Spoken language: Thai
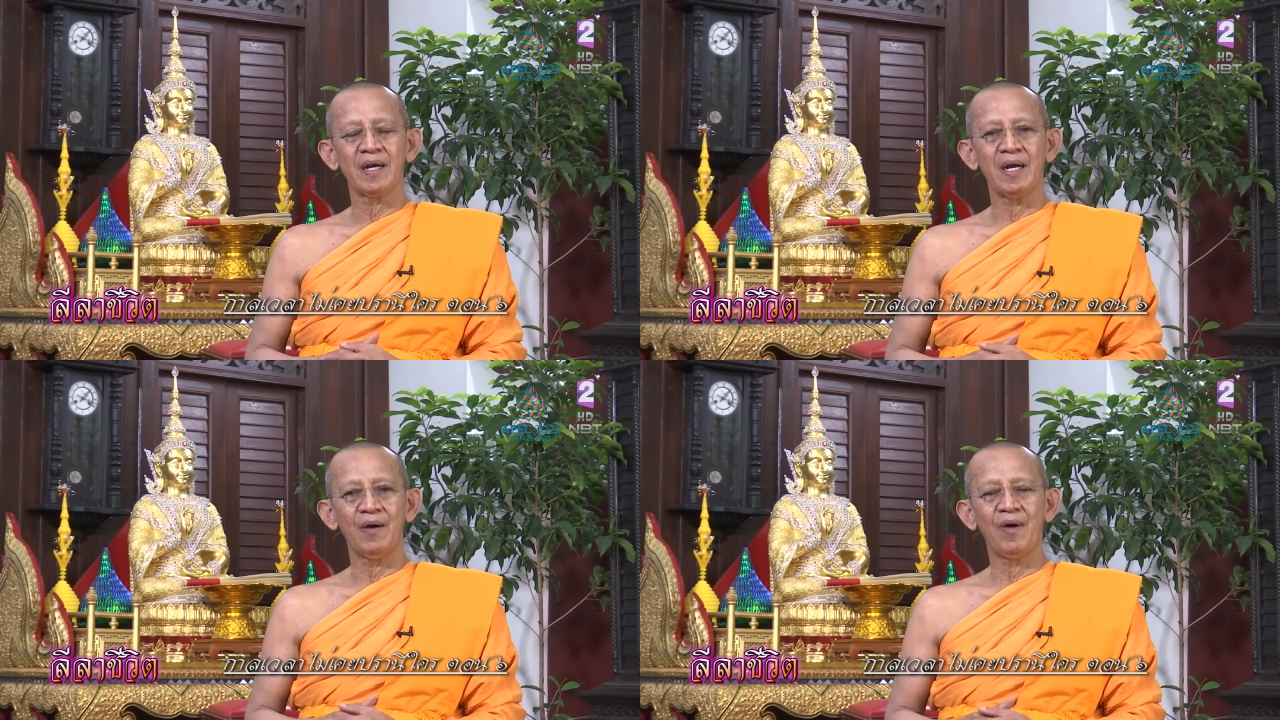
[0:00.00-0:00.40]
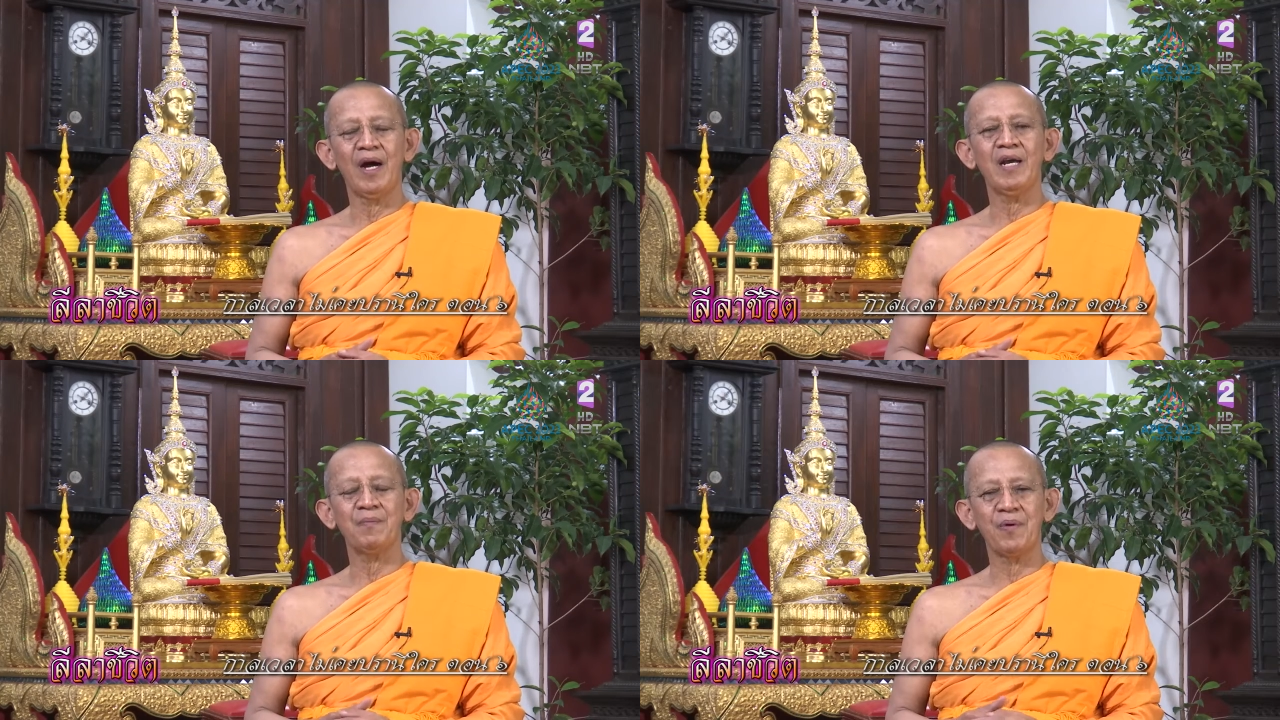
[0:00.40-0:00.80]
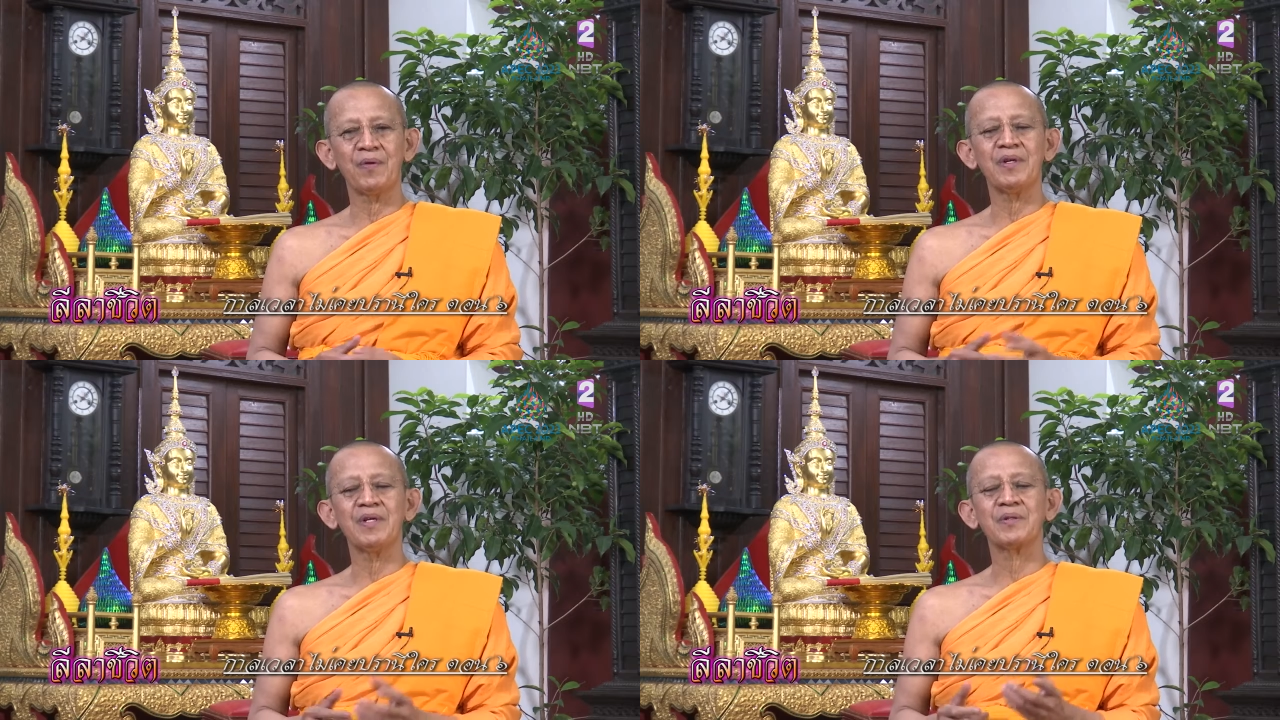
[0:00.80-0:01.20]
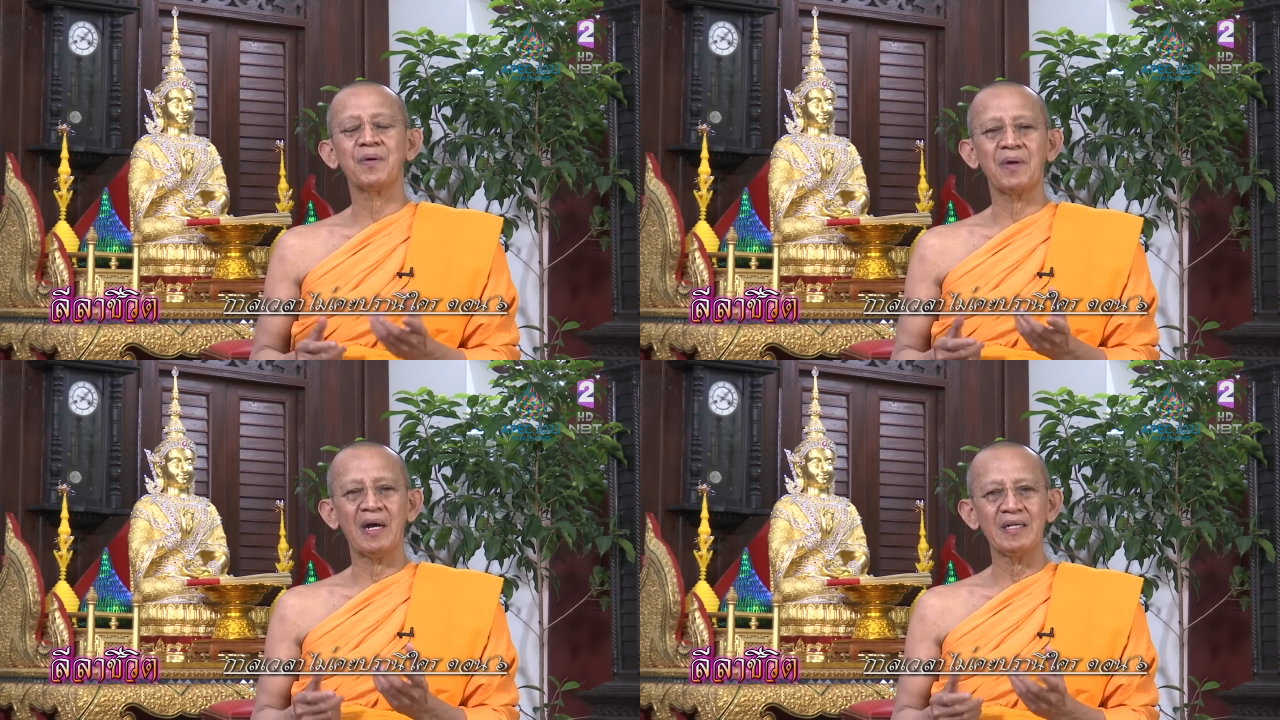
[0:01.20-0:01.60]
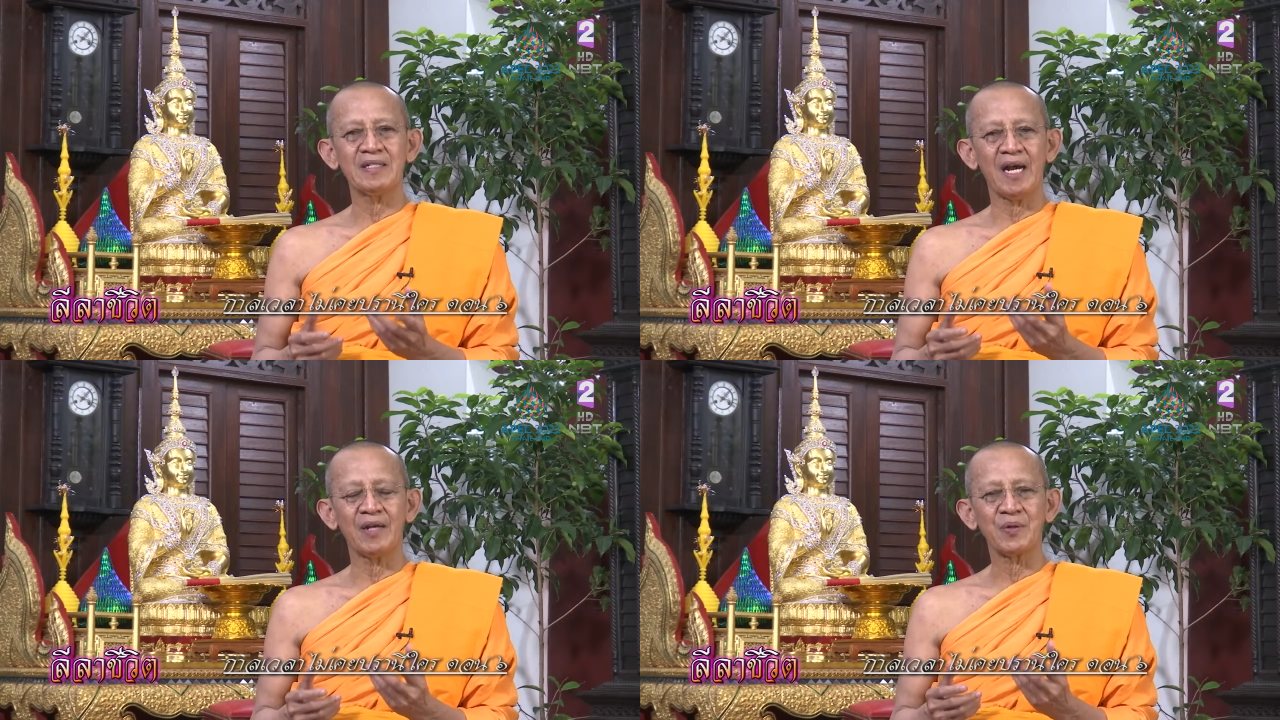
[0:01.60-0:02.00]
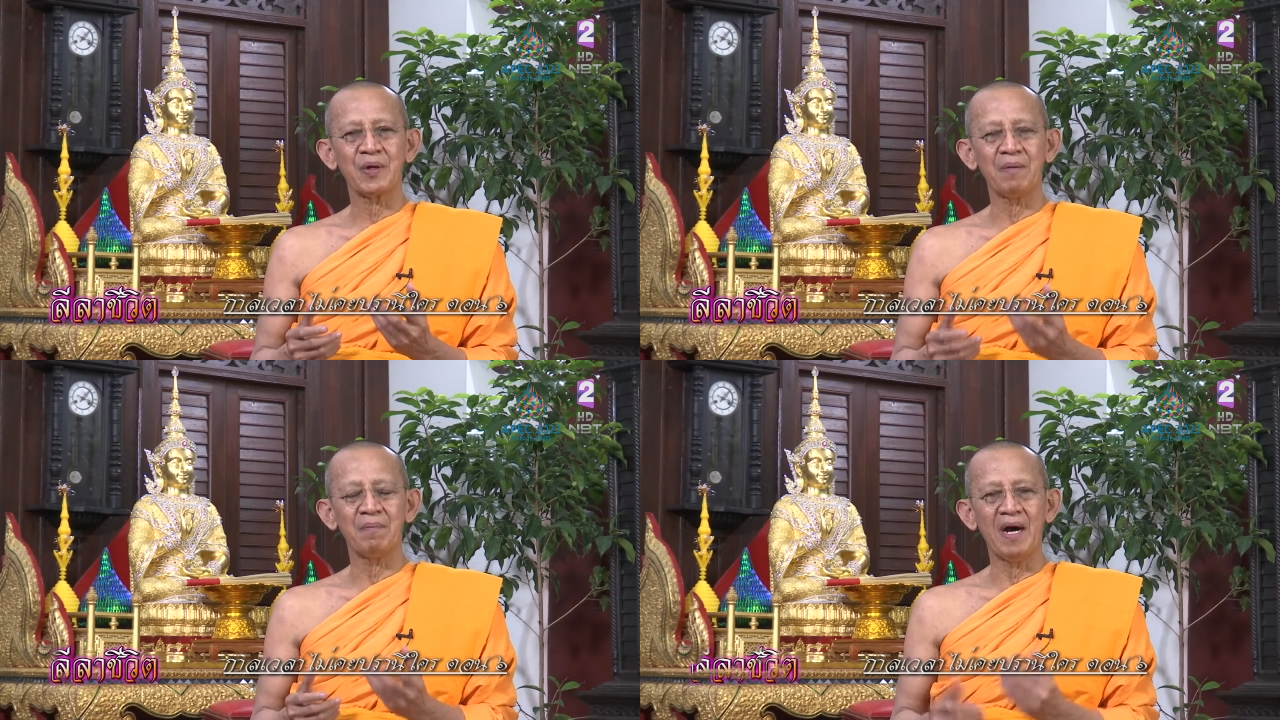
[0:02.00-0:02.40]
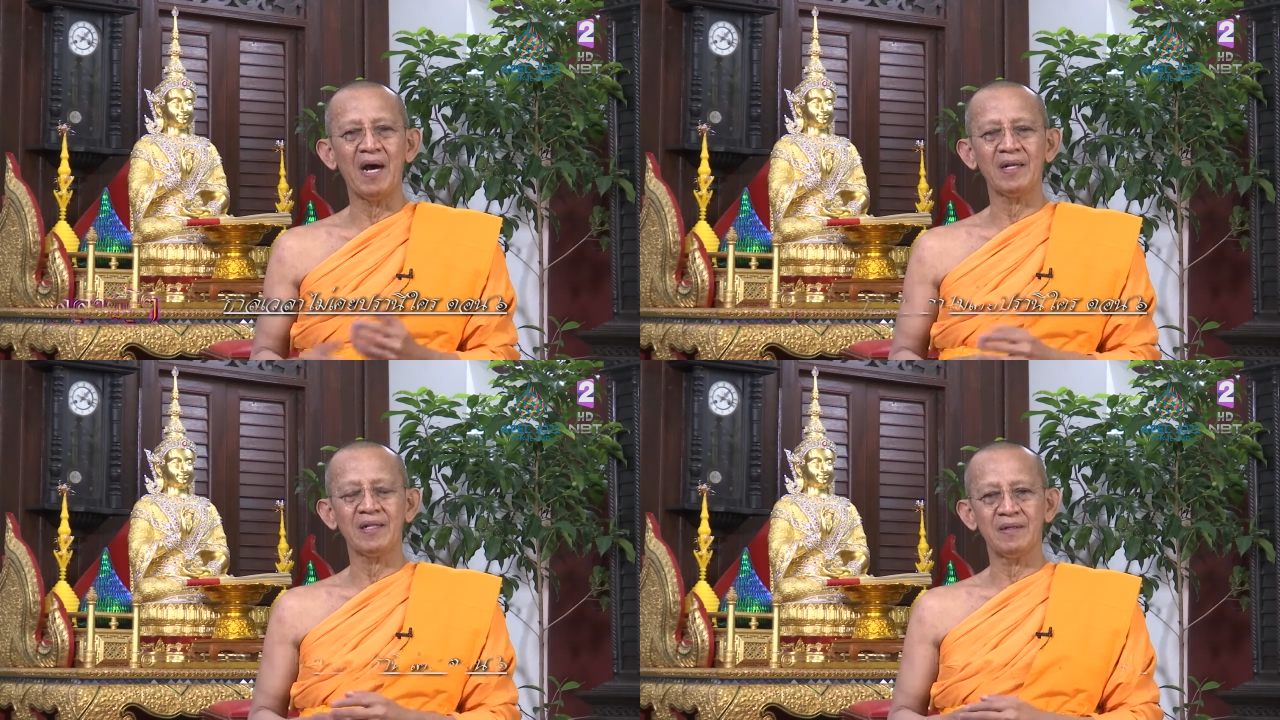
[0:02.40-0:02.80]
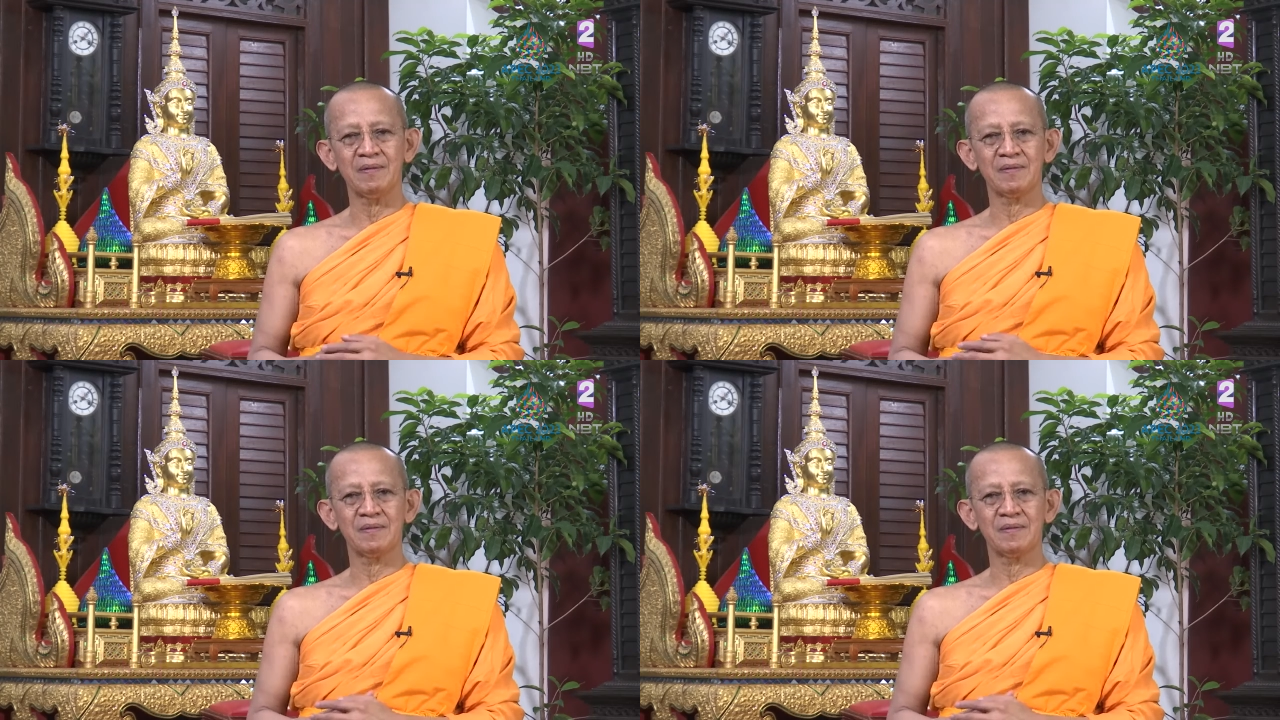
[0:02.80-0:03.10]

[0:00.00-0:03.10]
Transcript: เขาให้พอดีหายใจทรมานท่าน